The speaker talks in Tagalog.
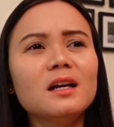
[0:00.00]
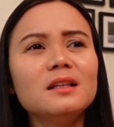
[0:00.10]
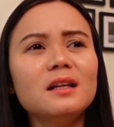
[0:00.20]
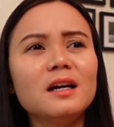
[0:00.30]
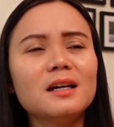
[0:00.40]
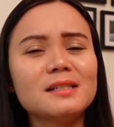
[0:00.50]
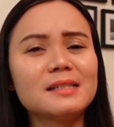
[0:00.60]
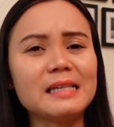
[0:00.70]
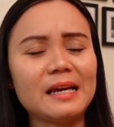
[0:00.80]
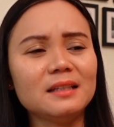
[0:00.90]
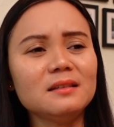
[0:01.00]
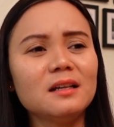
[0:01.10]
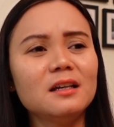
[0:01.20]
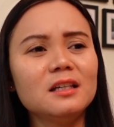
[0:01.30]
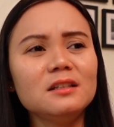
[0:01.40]
na scent.
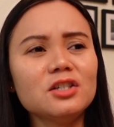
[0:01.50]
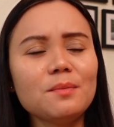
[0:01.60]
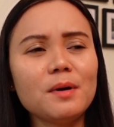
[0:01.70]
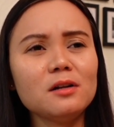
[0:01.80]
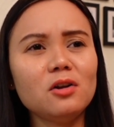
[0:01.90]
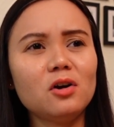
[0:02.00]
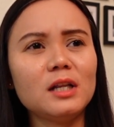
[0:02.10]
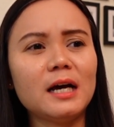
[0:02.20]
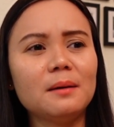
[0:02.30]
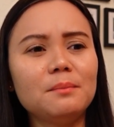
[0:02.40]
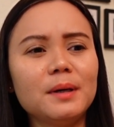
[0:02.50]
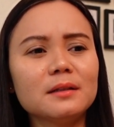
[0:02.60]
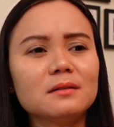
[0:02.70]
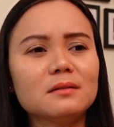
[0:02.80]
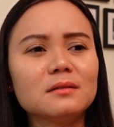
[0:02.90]
Hindi siya panglola,
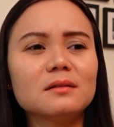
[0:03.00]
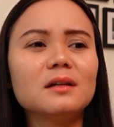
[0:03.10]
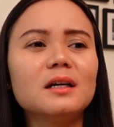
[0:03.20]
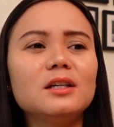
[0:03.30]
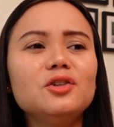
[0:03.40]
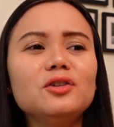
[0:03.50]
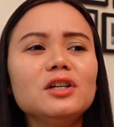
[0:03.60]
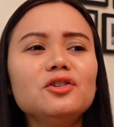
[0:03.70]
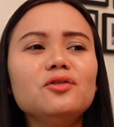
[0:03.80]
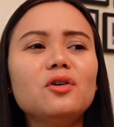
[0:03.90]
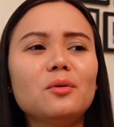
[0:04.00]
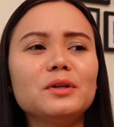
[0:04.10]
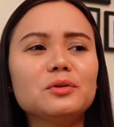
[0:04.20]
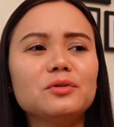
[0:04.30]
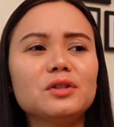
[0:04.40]
but yun lang yung
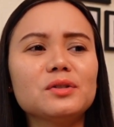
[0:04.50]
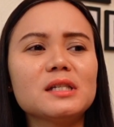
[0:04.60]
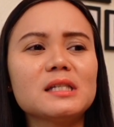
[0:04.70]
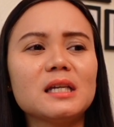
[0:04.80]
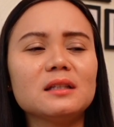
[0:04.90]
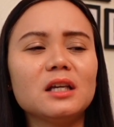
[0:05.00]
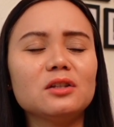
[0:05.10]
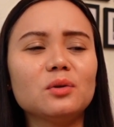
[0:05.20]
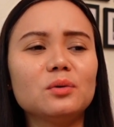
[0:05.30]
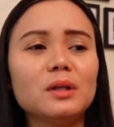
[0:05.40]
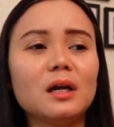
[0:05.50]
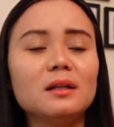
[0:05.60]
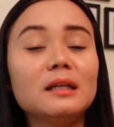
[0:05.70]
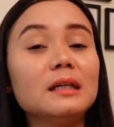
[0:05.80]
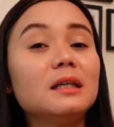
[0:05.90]
comment ko dito sa scent na ito na
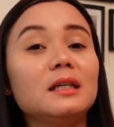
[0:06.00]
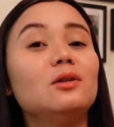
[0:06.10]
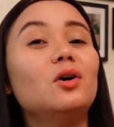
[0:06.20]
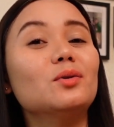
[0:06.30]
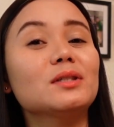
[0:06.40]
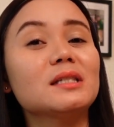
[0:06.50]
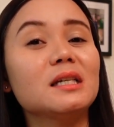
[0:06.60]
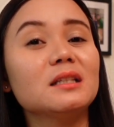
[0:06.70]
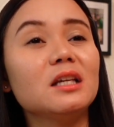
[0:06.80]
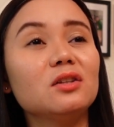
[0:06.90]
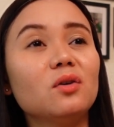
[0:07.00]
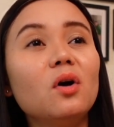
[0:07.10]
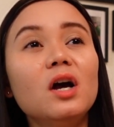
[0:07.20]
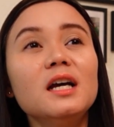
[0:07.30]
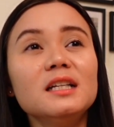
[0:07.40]
nahihilo ako sa scent na ito.
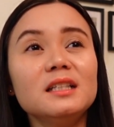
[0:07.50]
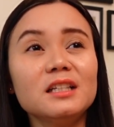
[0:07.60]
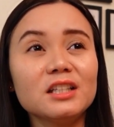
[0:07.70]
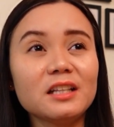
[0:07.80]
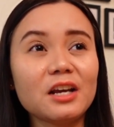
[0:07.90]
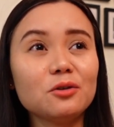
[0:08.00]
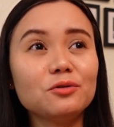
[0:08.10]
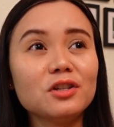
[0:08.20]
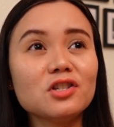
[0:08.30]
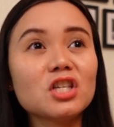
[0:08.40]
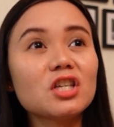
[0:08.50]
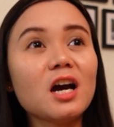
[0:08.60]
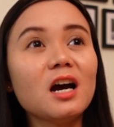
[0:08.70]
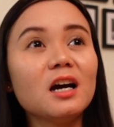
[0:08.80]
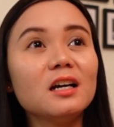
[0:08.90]
Na natry ko din
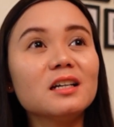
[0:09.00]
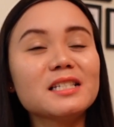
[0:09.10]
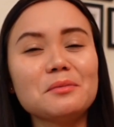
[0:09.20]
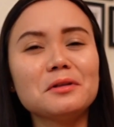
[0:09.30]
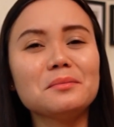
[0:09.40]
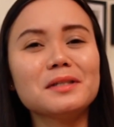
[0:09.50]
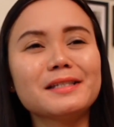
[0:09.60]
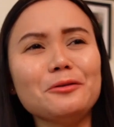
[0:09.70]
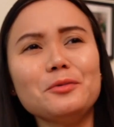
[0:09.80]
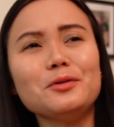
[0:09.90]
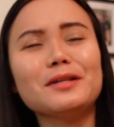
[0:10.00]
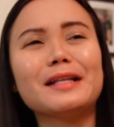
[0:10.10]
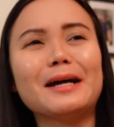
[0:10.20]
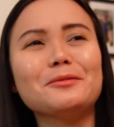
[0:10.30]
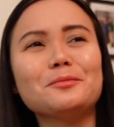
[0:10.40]
siya, sabi ni Mr. Ano ba yung
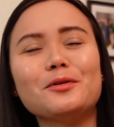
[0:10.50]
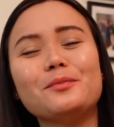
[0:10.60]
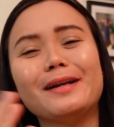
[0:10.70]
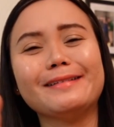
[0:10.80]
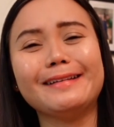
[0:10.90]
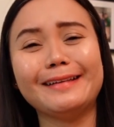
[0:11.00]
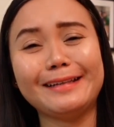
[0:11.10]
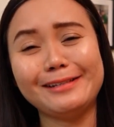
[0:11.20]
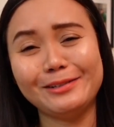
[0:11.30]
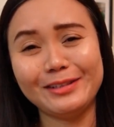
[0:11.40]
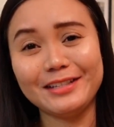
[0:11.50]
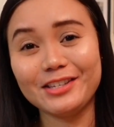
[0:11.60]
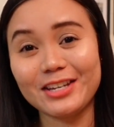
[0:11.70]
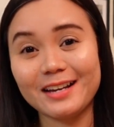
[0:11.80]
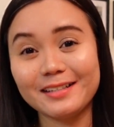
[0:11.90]
ginamit pang parang nahihilo din
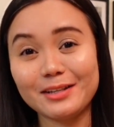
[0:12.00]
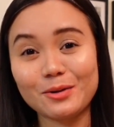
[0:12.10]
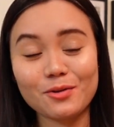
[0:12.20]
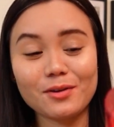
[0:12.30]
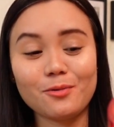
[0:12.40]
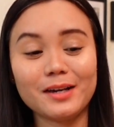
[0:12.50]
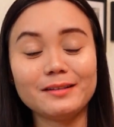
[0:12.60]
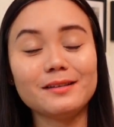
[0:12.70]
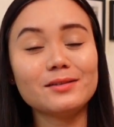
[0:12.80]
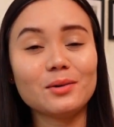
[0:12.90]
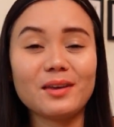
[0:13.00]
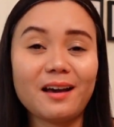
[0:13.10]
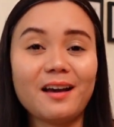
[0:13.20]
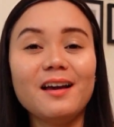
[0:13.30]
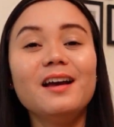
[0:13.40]
siya sa You're the One. So yeah.